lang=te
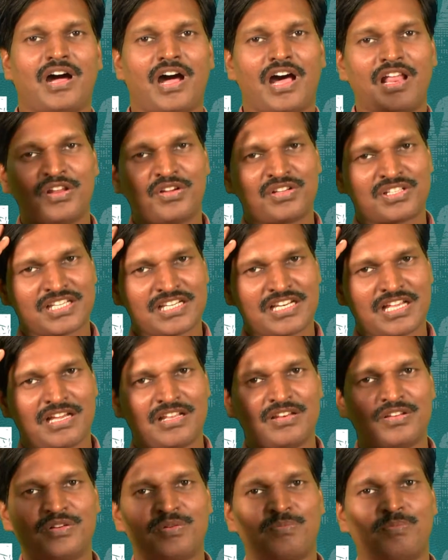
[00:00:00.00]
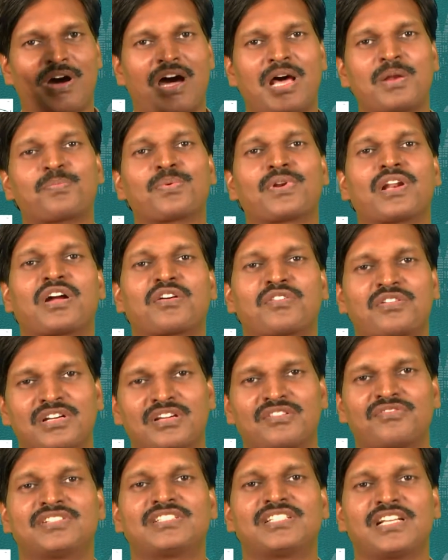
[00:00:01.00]
ఆలోచనలో మార్పు
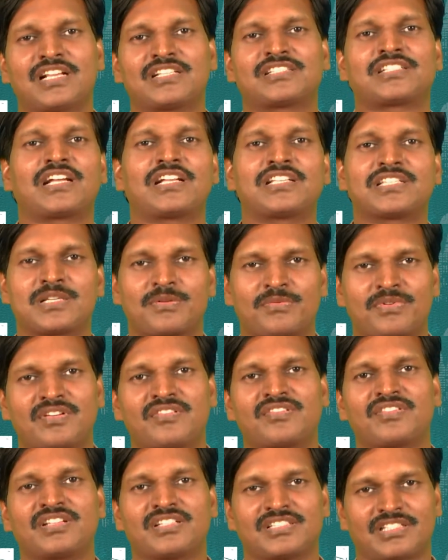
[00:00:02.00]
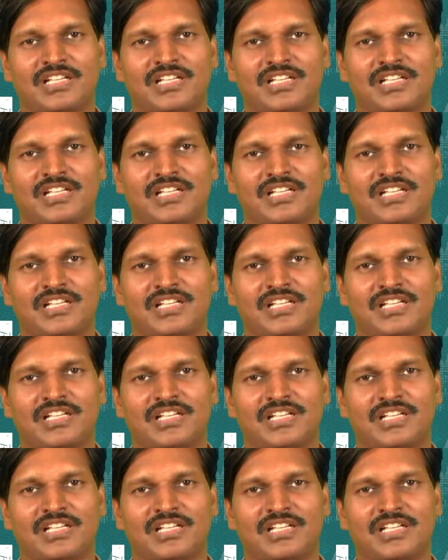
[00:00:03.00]
రాకుండా విజయాలు సాధించడం